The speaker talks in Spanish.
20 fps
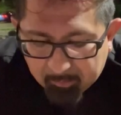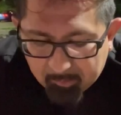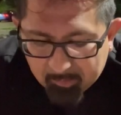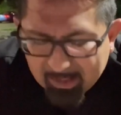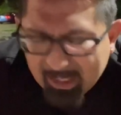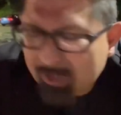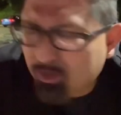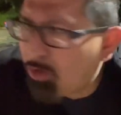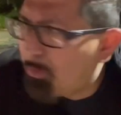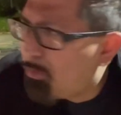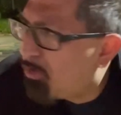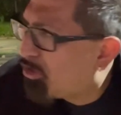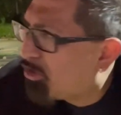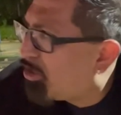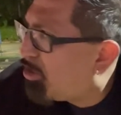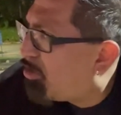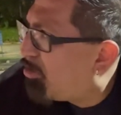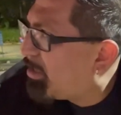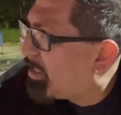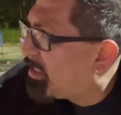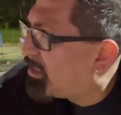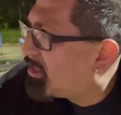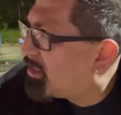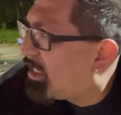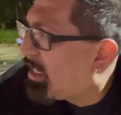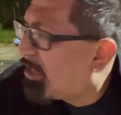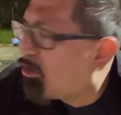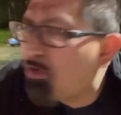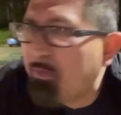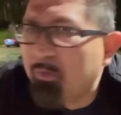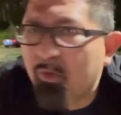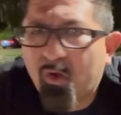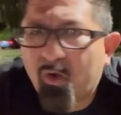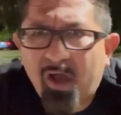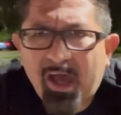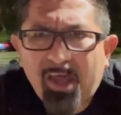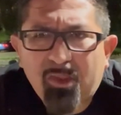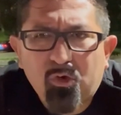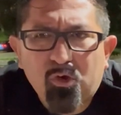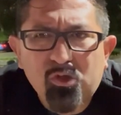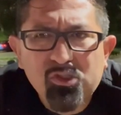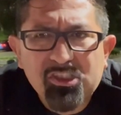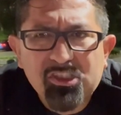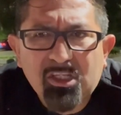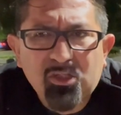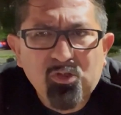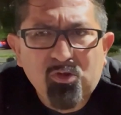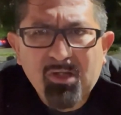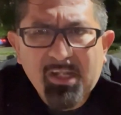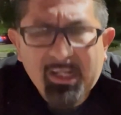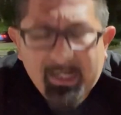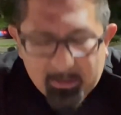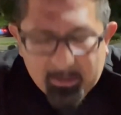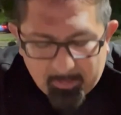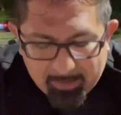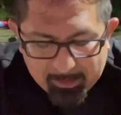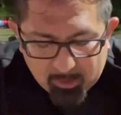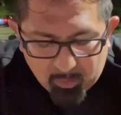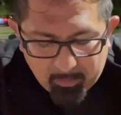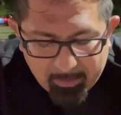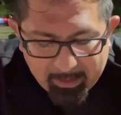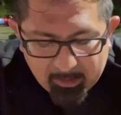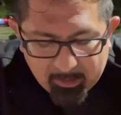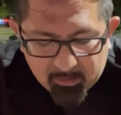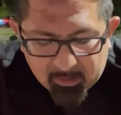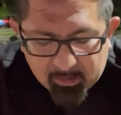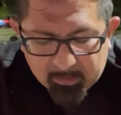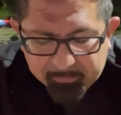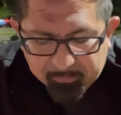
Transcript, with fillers: el combo creo que está como a 12 dólares más o menos.